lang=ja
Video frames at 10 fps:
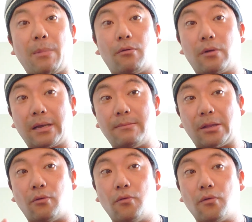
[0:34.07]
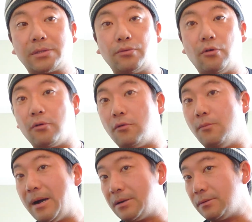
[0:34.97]
まあ、これ今、東北地方を
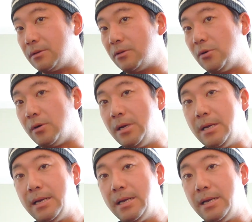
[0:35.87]
回るっていうのも、